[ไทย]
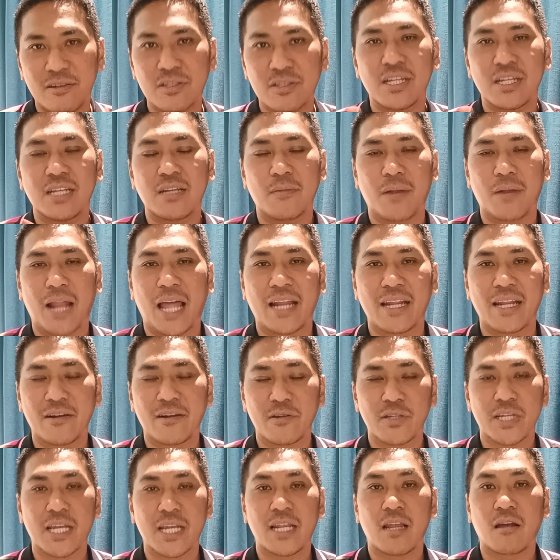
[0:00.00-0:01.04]
คริสเตียนเดบาลันเอ
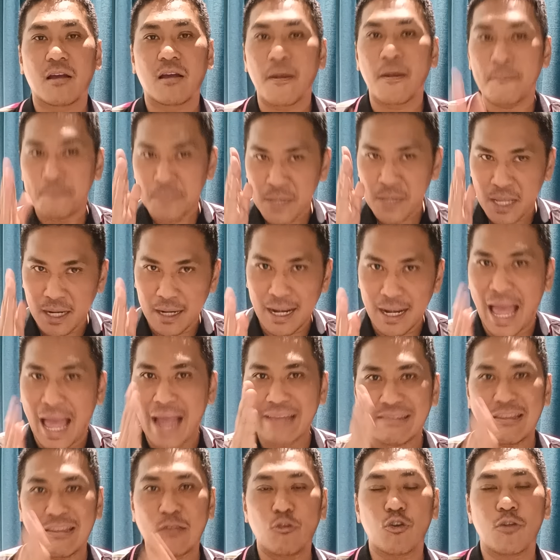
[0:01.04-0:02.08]
โรเซนแล้วก็
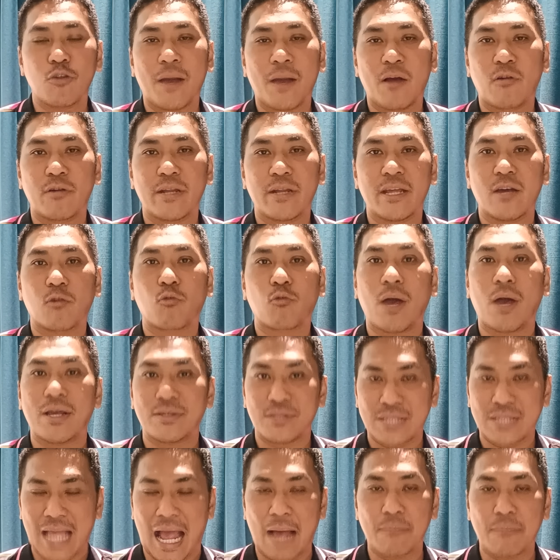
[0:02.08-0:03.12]
ลากตะลุยมาคนเดียวกว่า
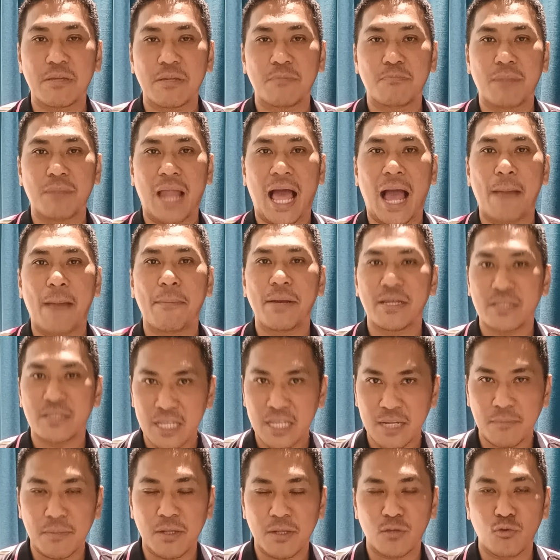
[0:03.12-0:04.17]
30หลามา
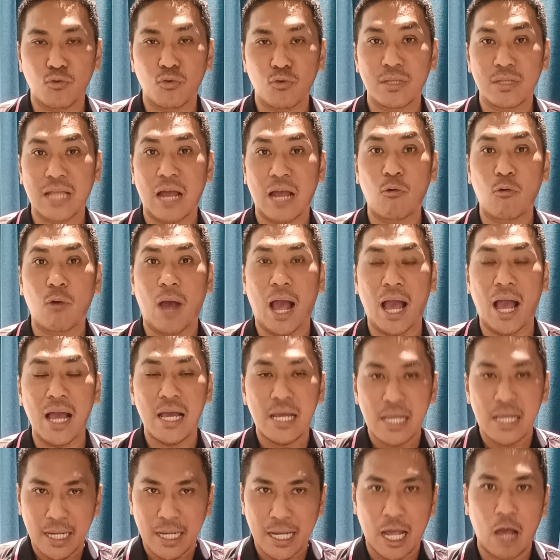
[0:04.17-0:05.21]
ยิงประตูด้วยเท้าขวา
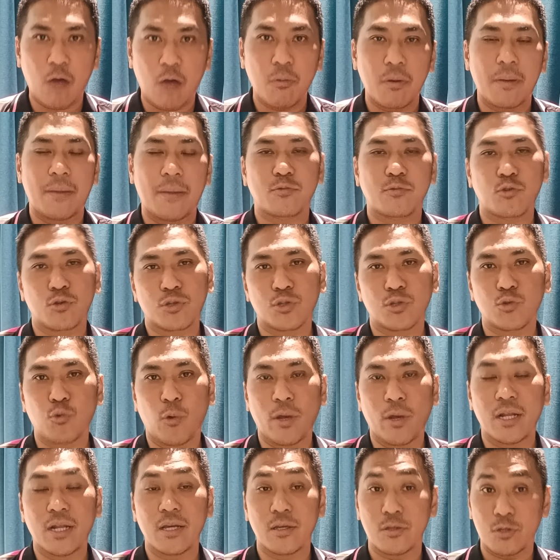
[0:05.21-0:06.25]
เข้าไปแบบสุดส
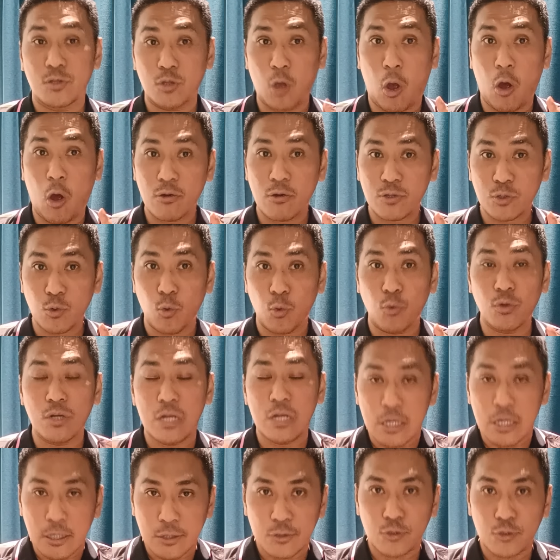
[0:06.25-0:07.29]
วยเลย
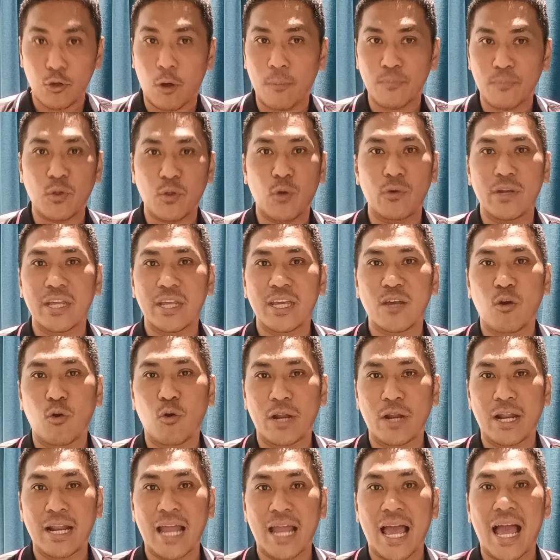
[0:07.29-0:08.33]
2-0 จบตรงนี้โอ
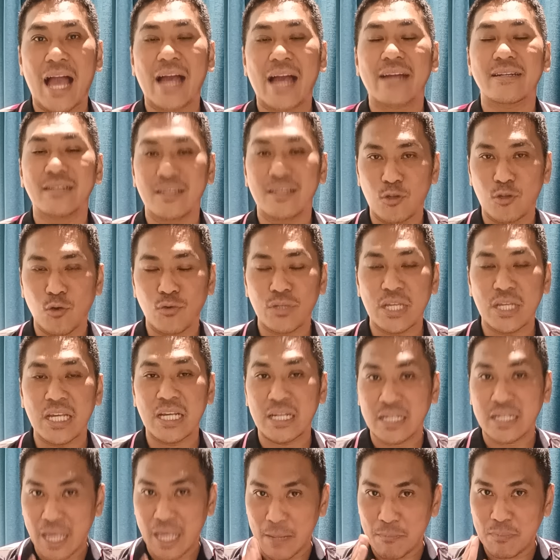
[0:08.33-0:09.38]
นาน่าเดอะซ่งติ
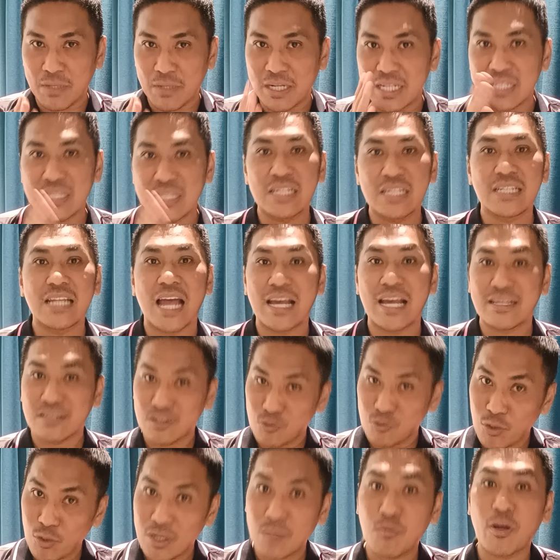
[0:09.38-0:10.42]
งเก็บคลีนชีทได้
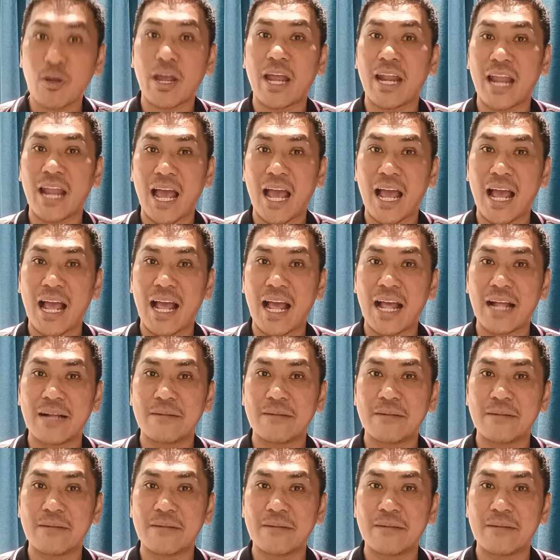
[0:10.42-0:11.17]
ซะด้วยนะพวกแกนะ